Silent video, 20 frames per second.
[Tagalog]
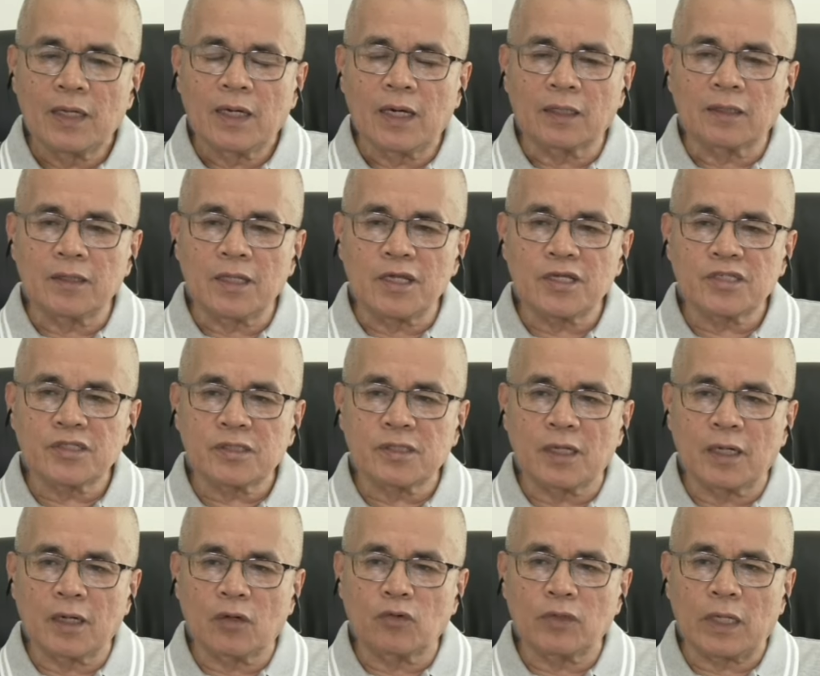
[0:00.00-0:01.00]
at least
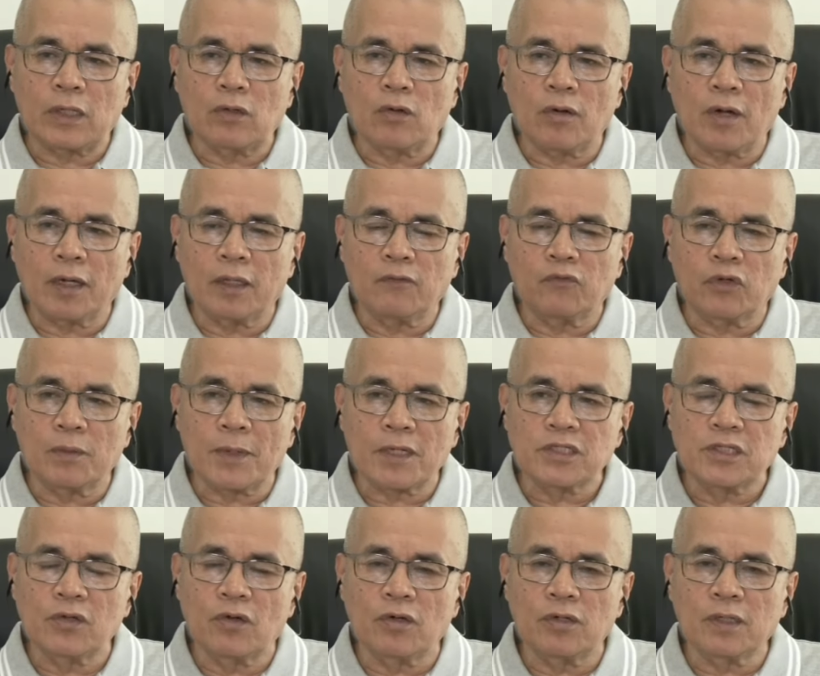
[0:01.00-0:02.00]
uh, kung ano ang
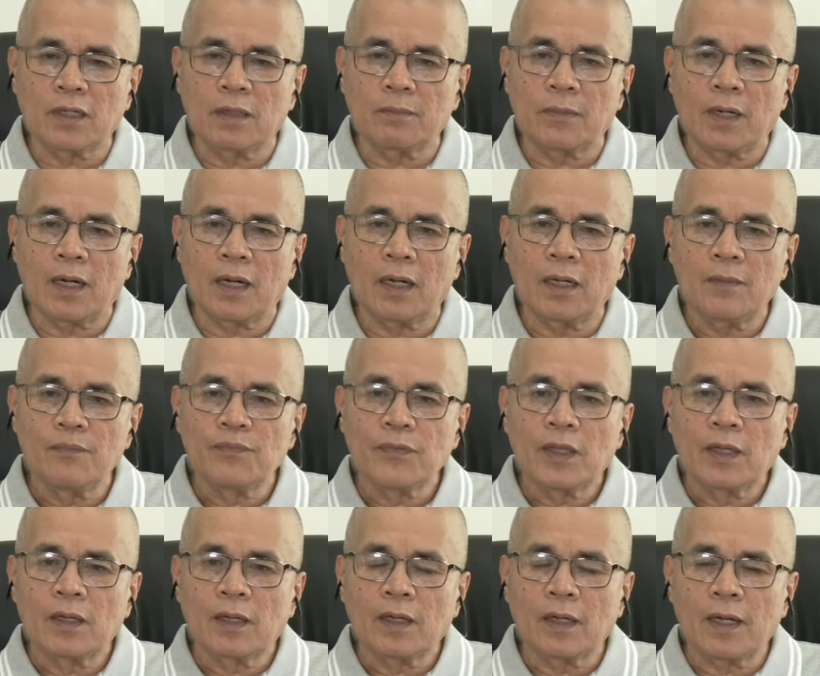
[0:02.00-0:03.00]
informasyon nga ma
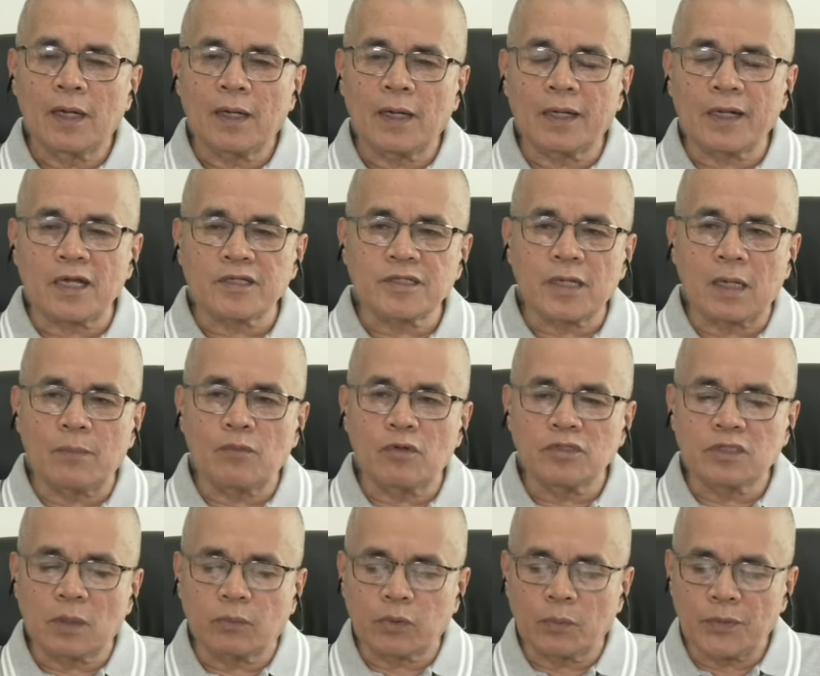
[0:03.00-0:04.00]
nga ara sa
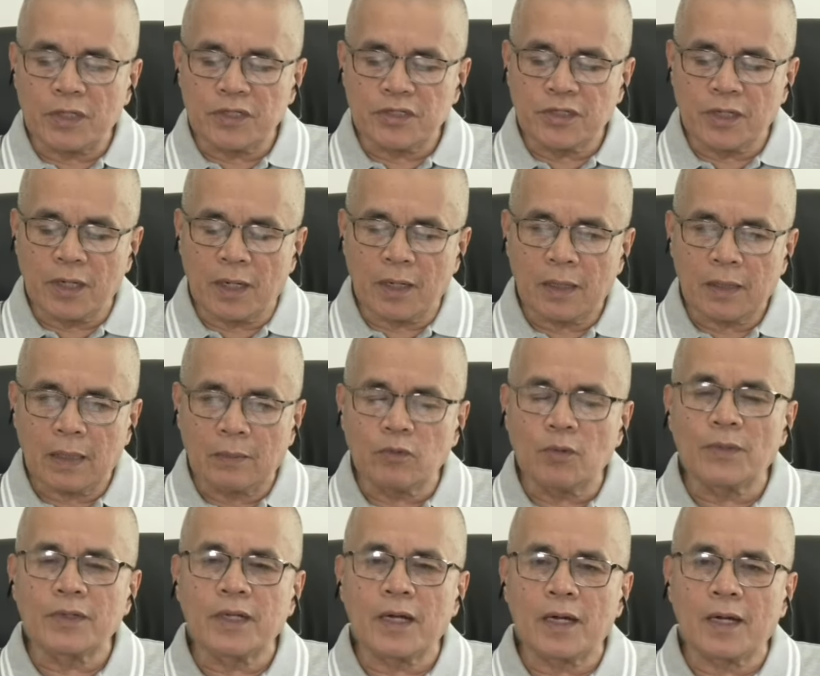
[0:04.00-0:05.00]
amon sa probinsya
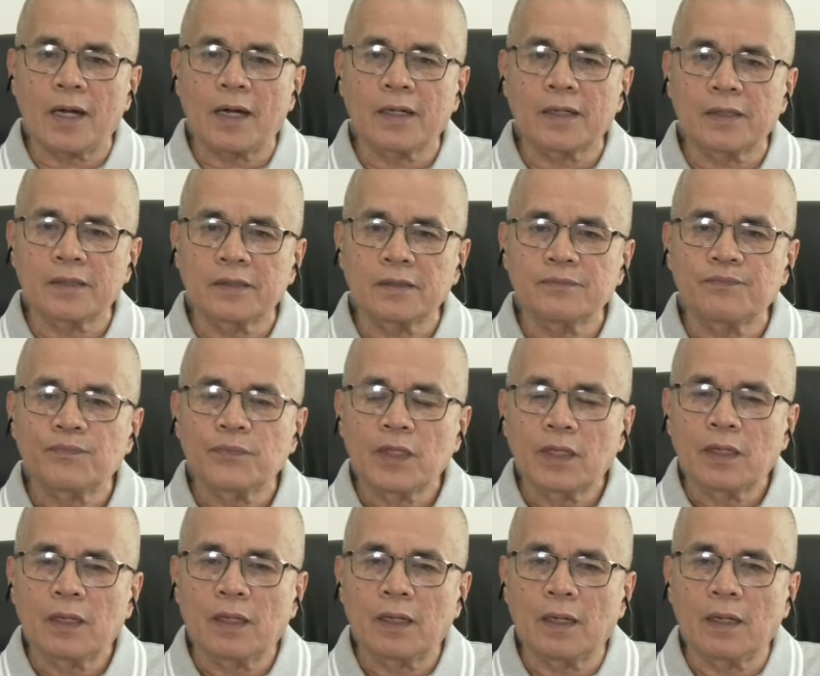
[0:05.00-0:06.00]
amo man na ang
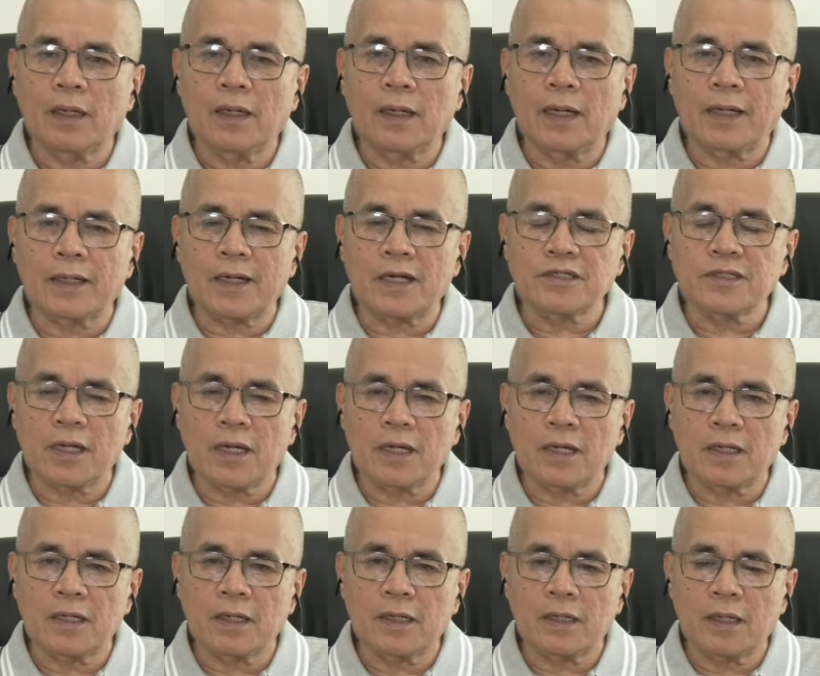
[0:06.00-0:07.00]
uh, ara sa
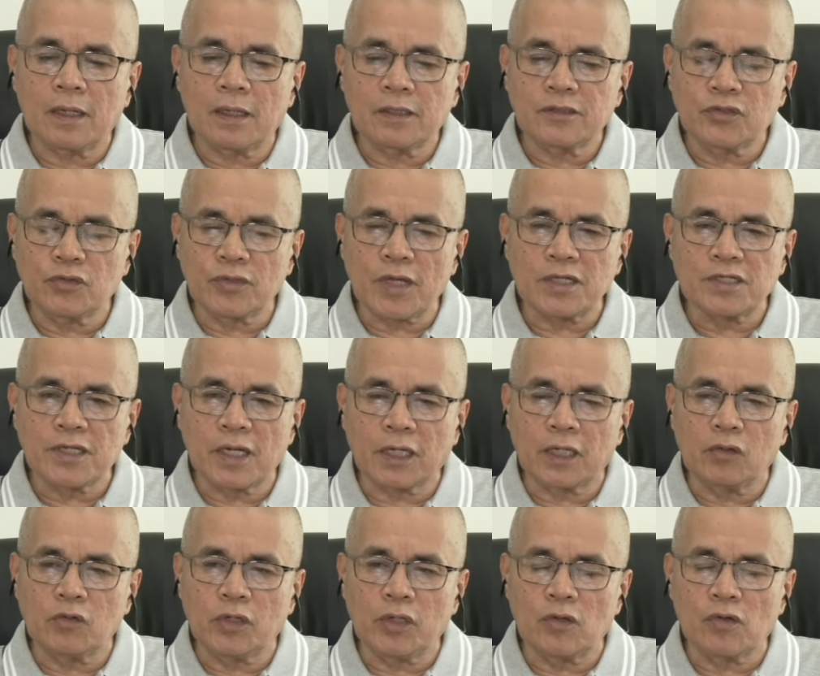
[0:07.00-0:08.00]
siyudad sa
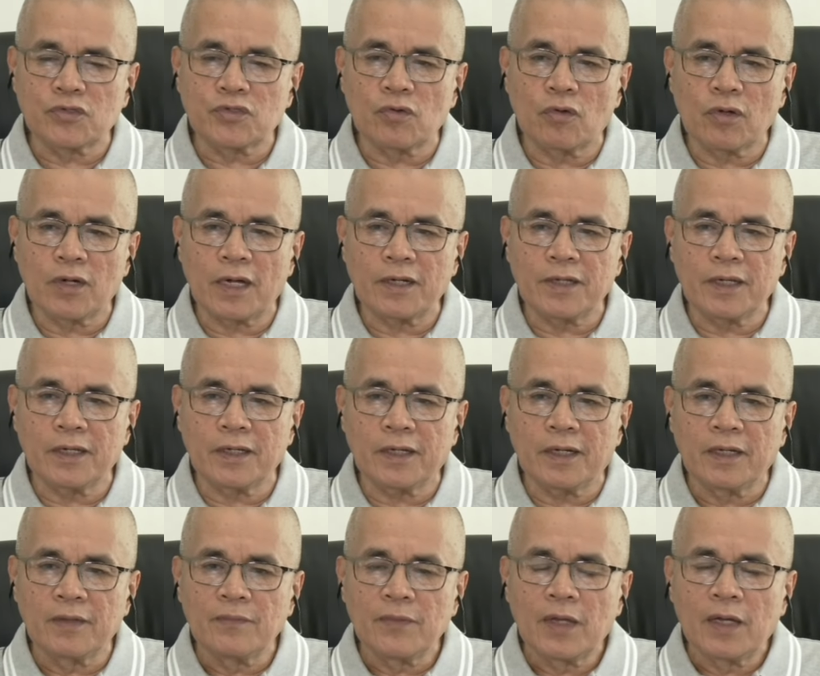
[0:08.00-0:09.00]
Iloilo so gani
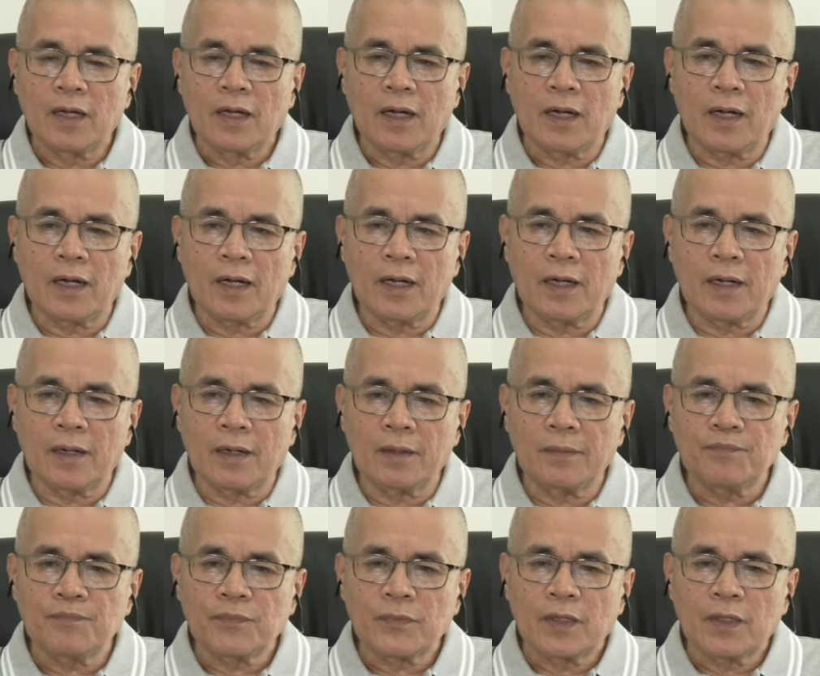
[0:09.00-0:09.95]
uh,